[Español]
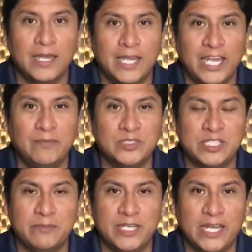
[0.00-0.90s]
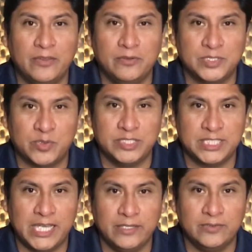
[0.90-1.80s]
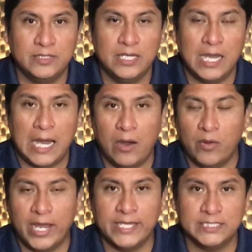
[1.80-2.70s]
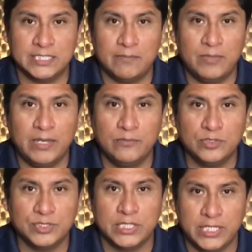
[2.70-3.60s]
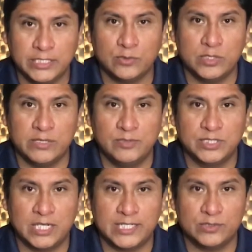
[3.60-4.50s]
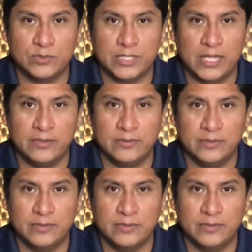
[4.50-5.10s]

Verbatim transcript: Hemos terminado nuestro ensayo. Ahora ensamblemos y escuchemos el resultado.